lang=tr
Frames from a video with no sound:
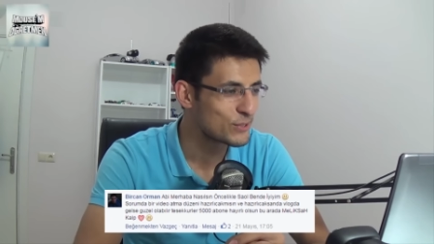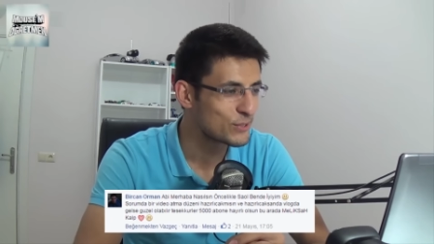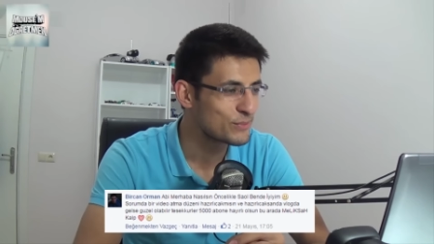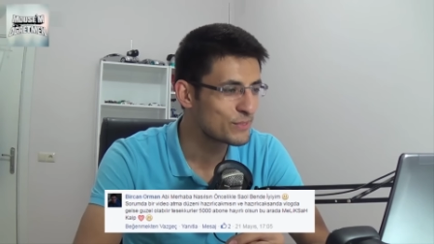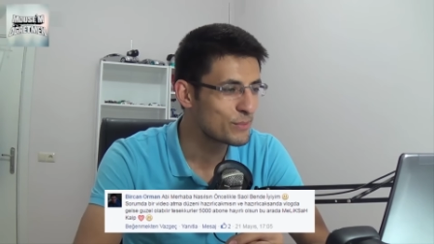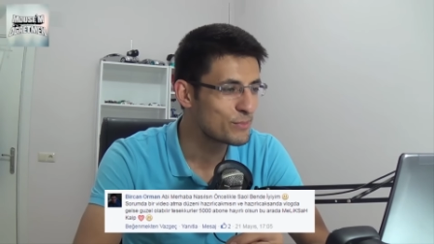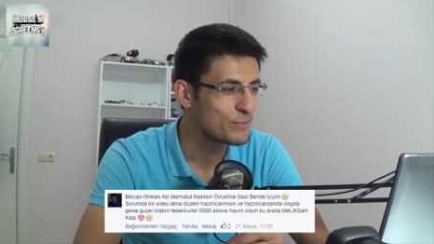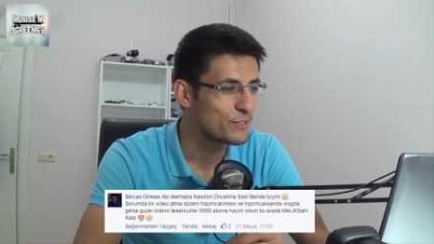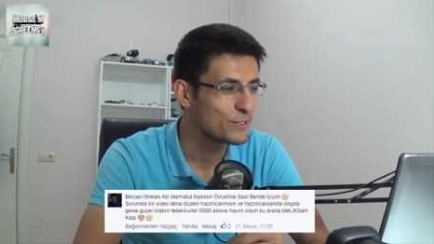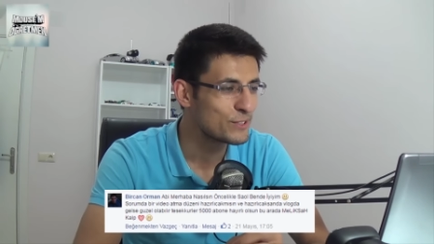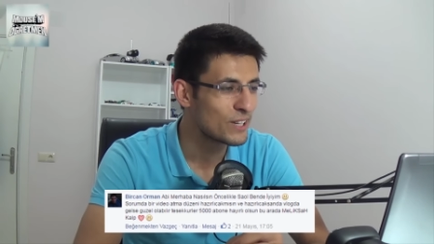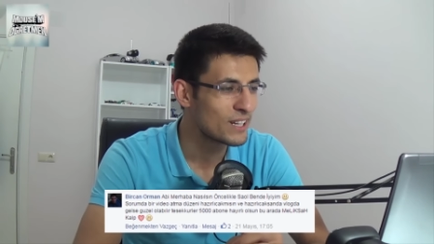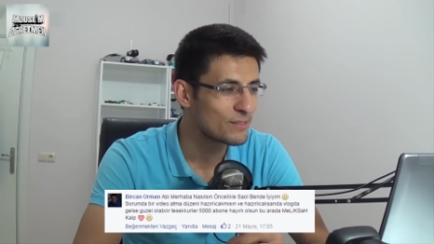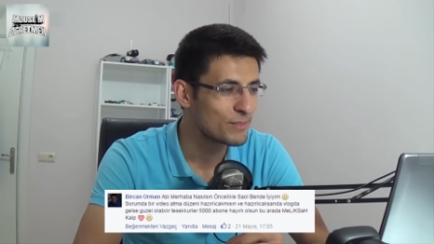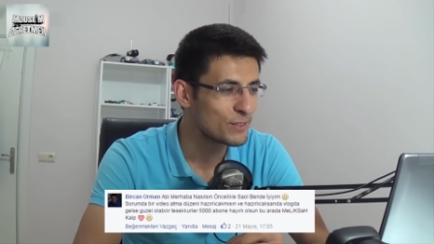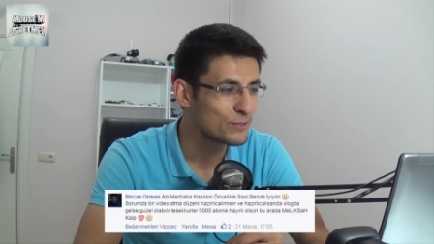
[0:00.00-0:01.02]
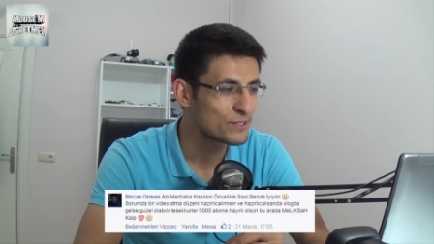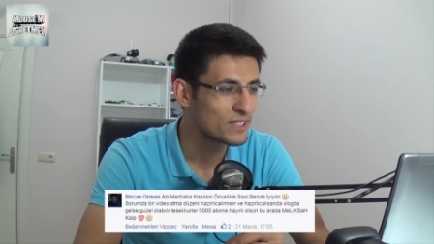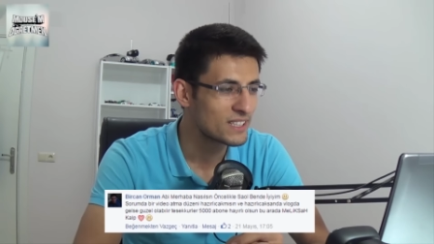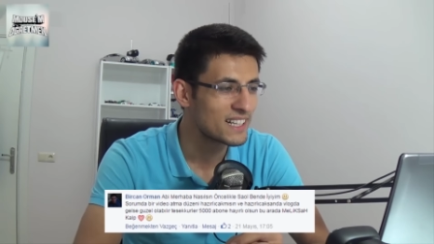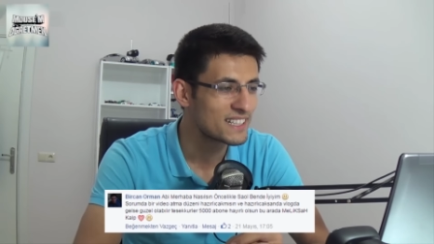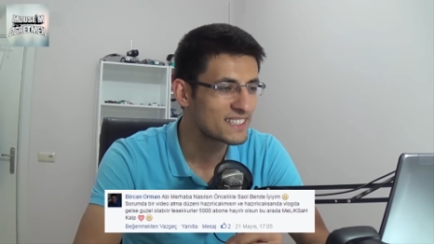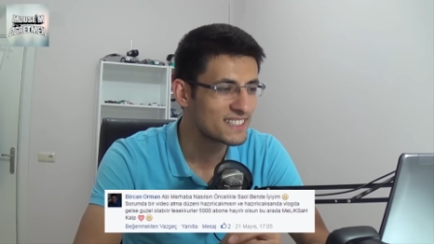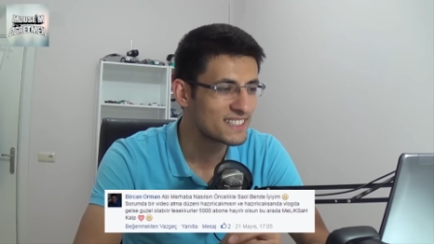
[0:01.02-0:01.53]
Sorumda bir video atma
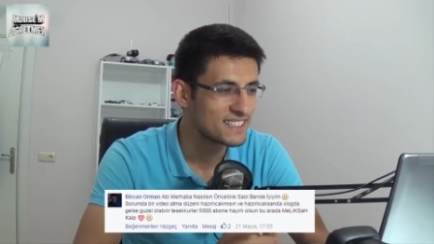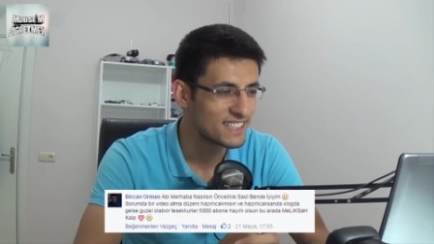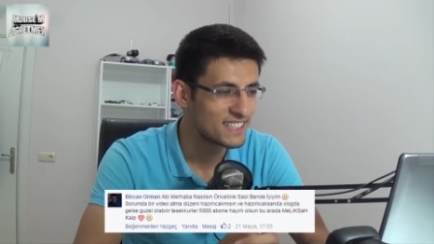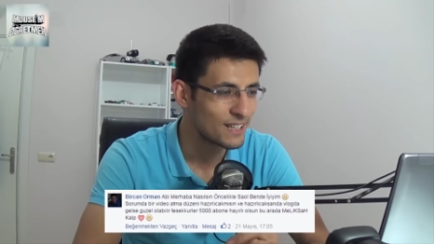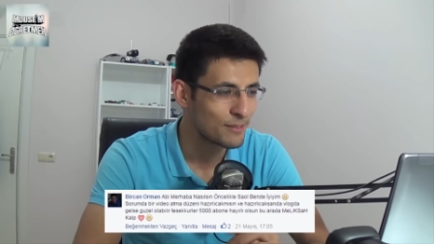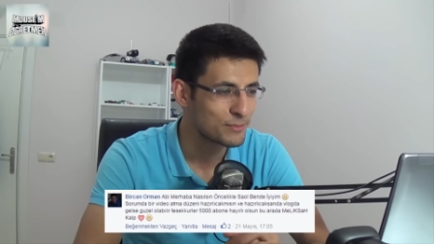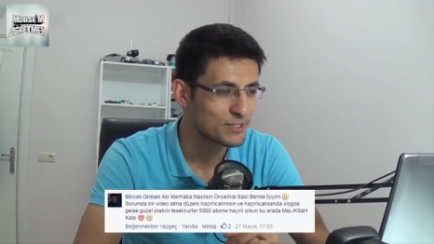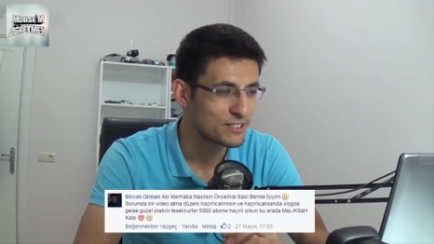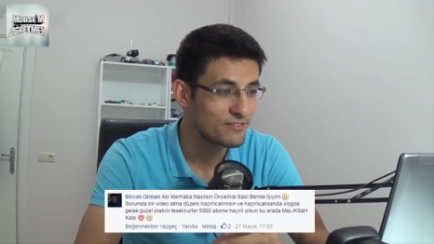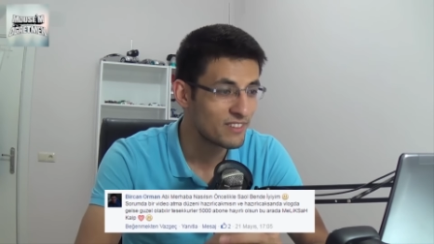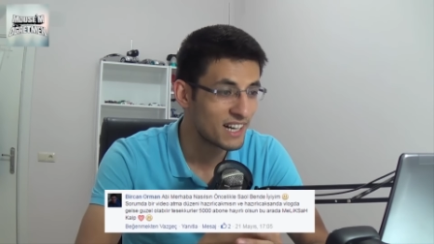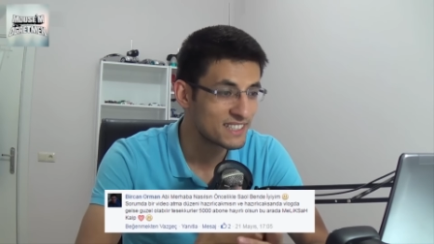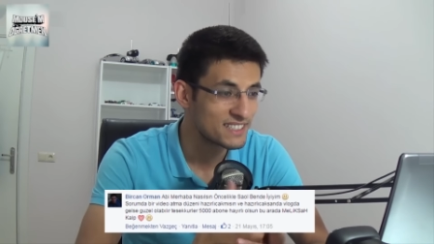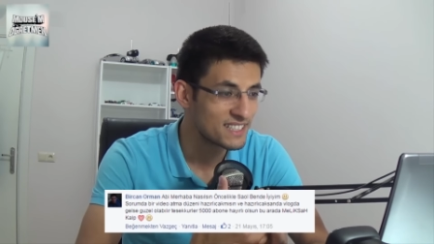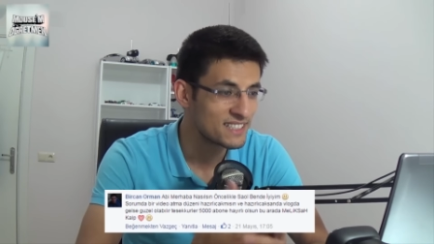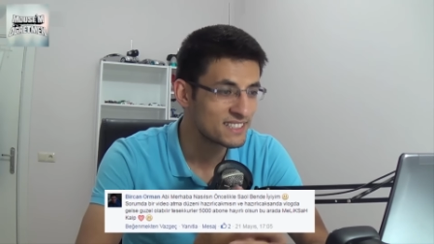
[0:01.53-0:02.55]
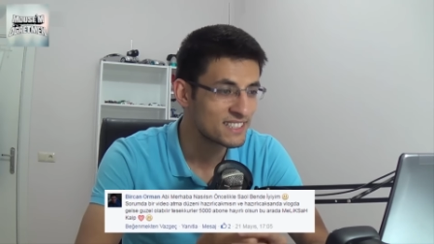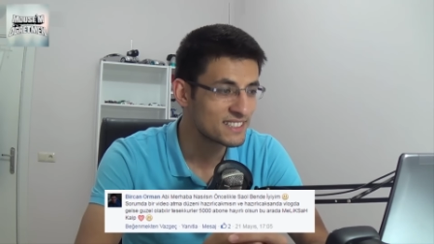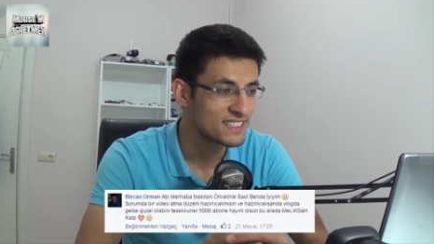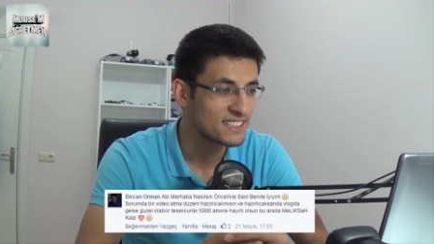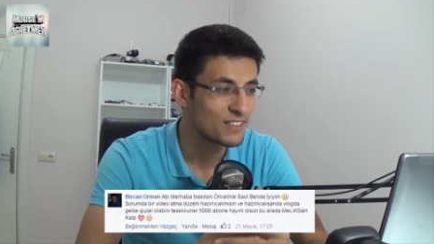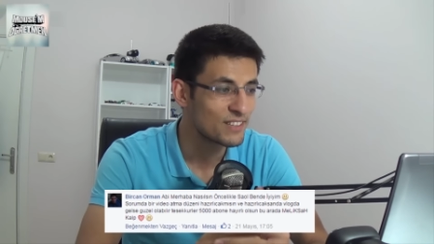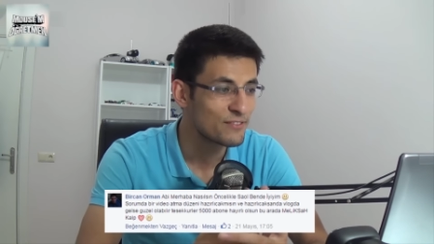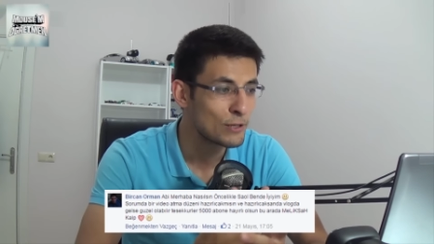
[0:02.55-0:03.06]
düzeni hazırlayacak mısın? Ve
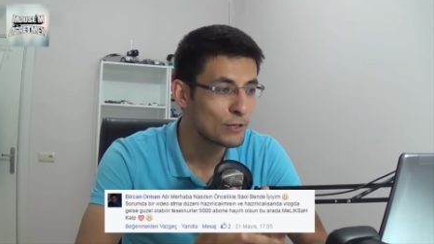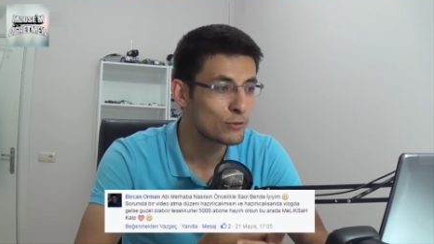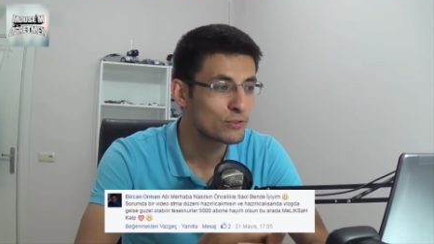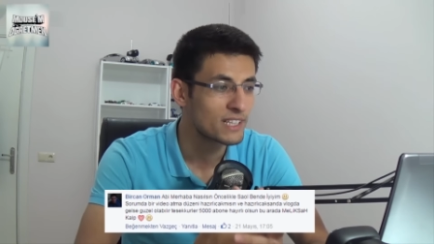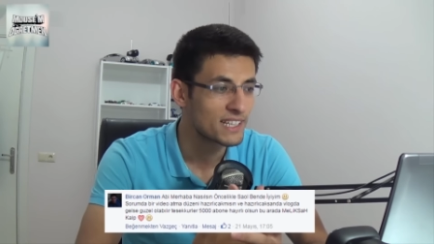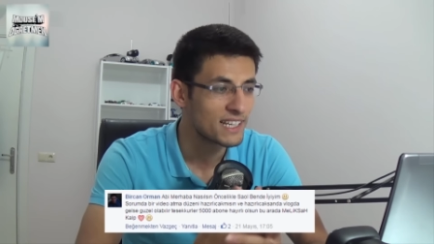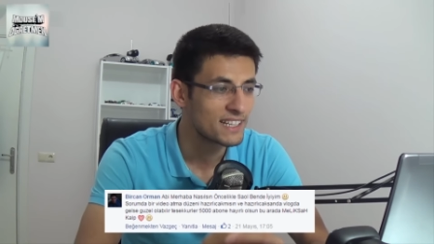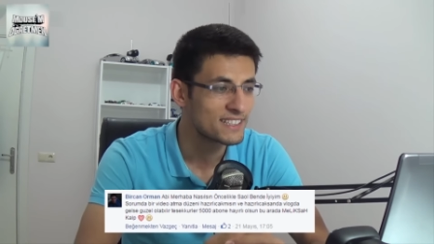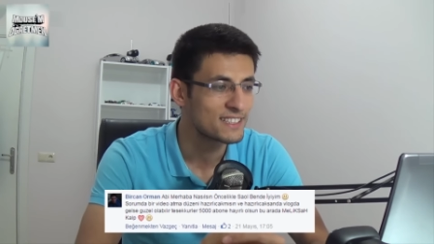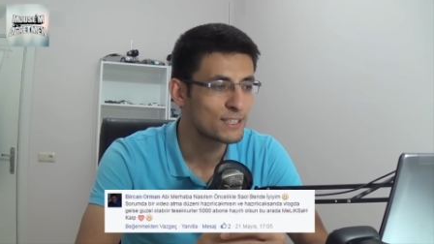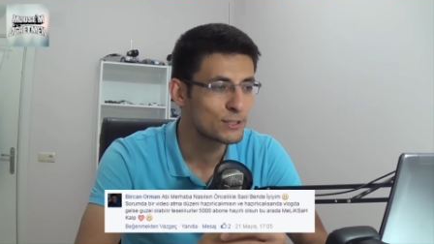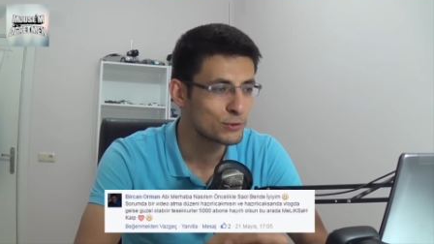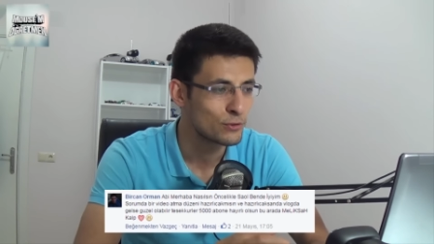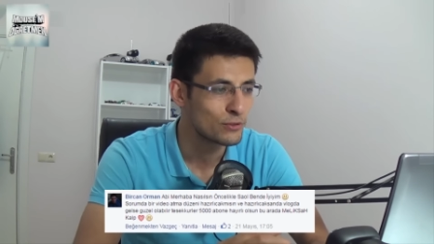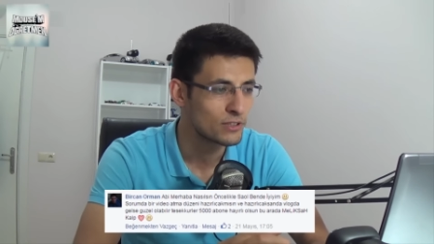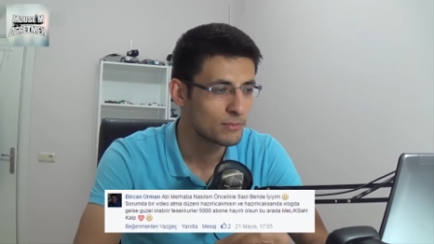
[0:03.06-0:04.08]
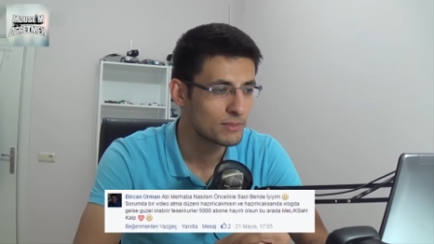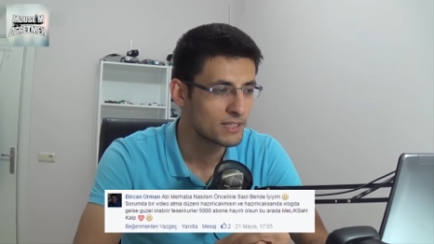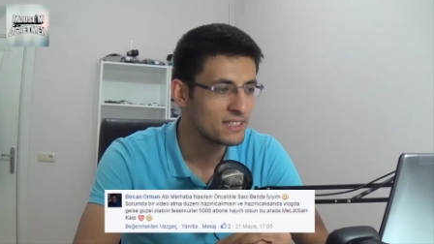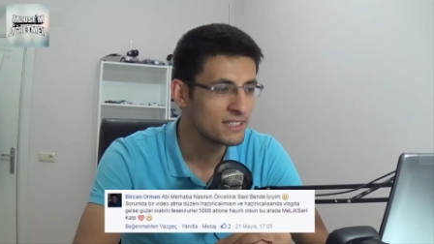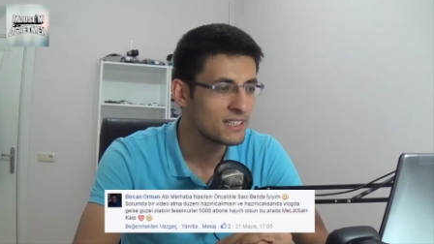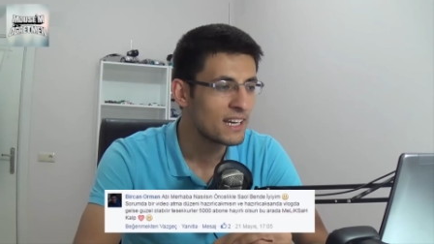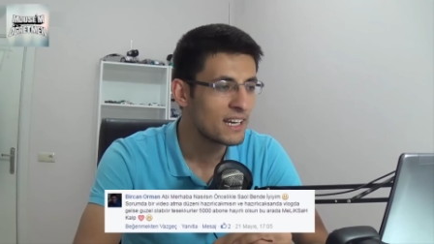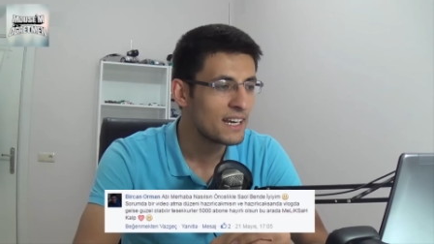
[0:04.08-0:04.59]
hazırlayacaksan da vlogda gelse güzel
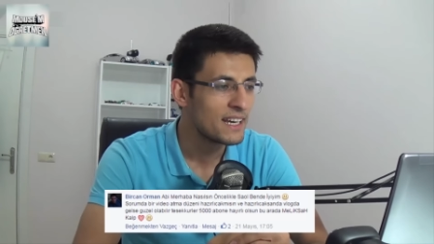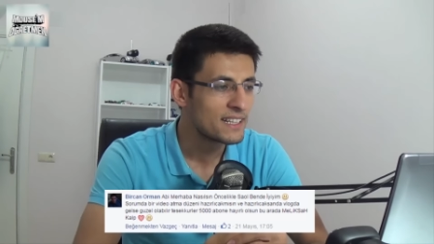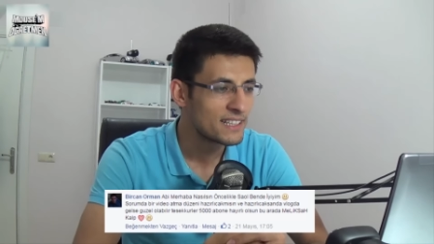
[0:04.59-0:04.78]
olabilir.